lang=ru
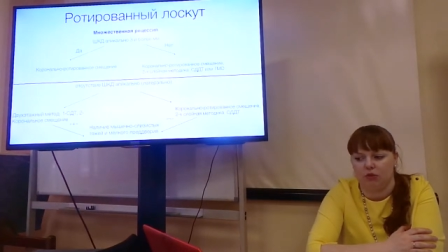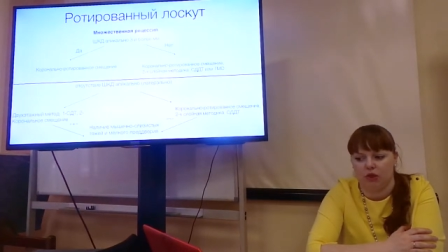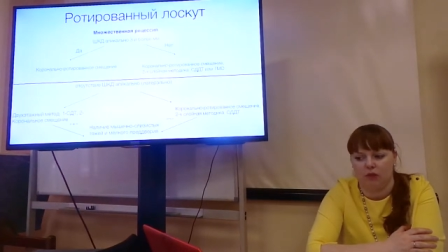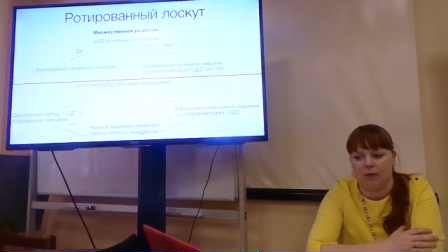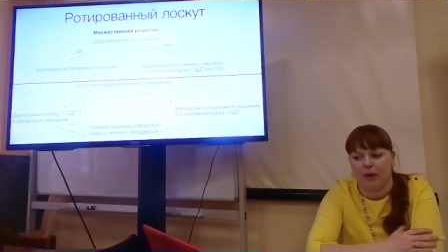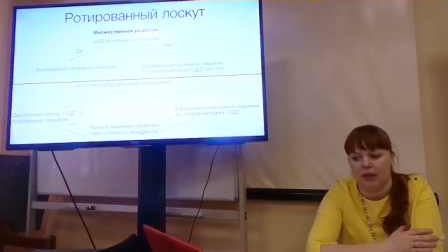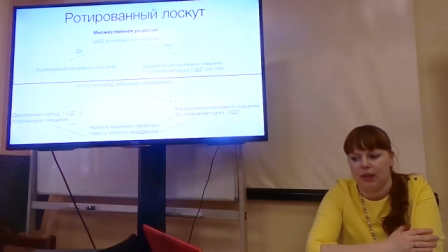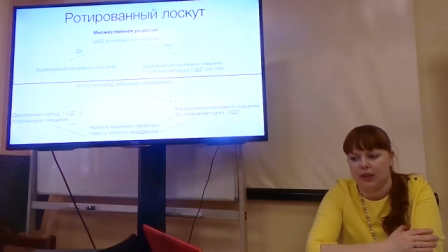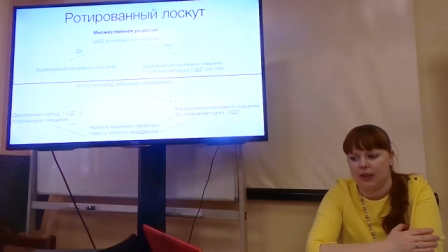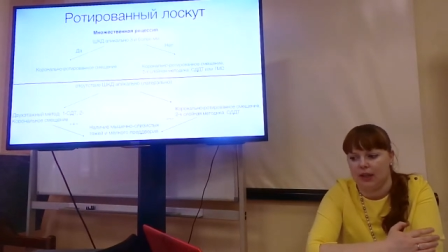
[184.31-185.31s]
уже
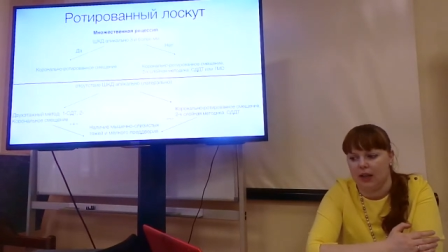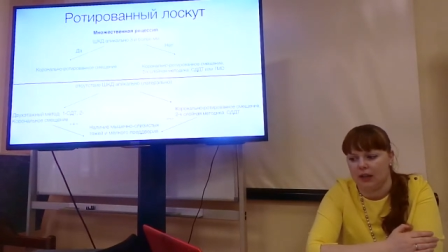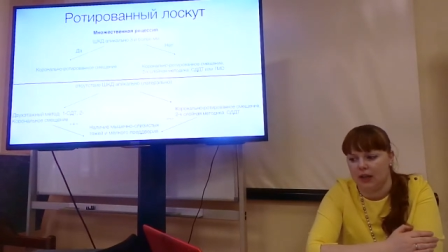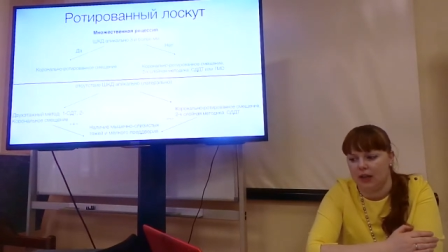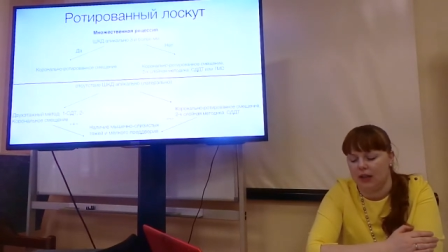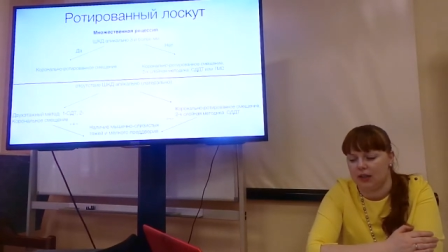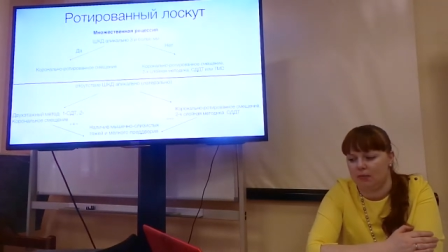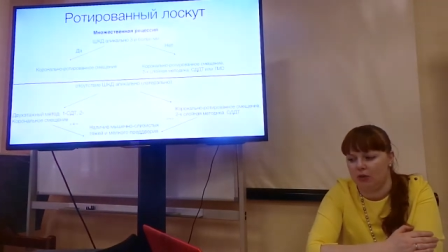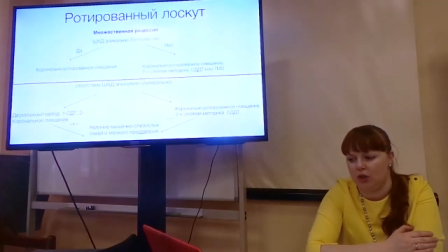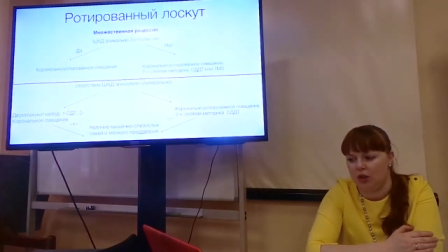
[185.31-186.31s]
выполняется корональное
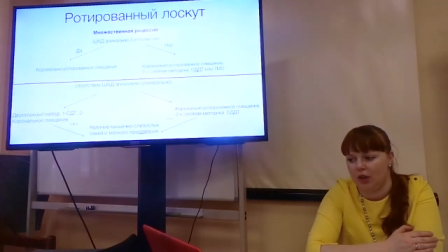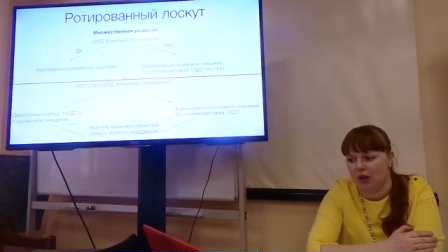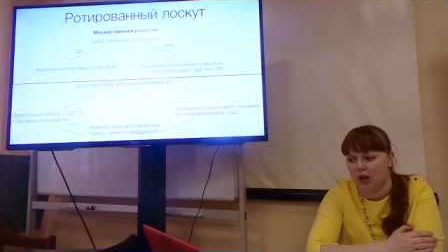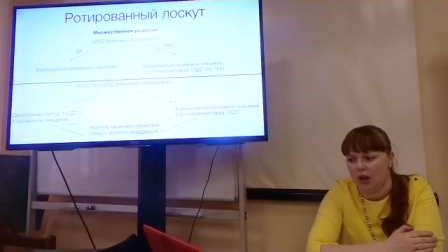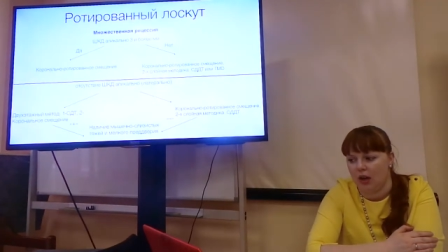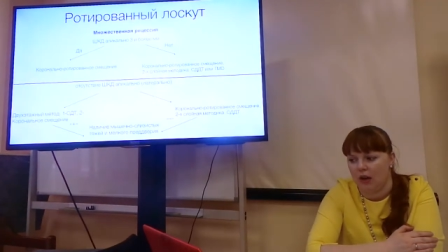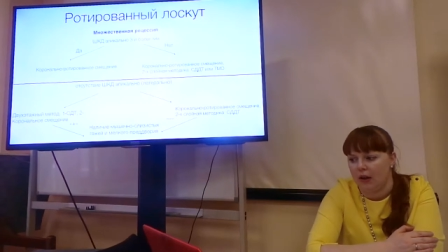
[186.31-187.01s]
смещение.